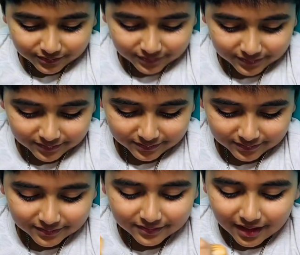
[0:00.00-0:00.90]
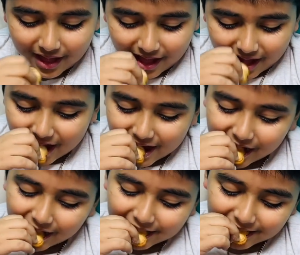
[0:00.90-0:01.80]
शॉर्ट वीडियोस देख रहे हैं
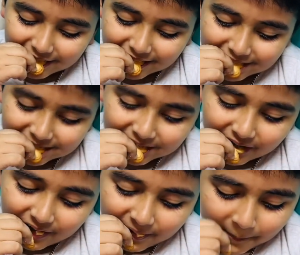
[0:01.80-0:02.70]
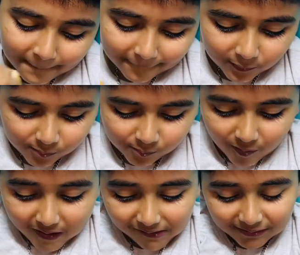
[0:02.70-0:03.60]
क्यों देखते हैं आप इतनी शॉर्ट वीडियोस
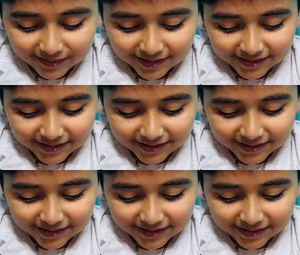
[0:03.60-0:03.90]
ये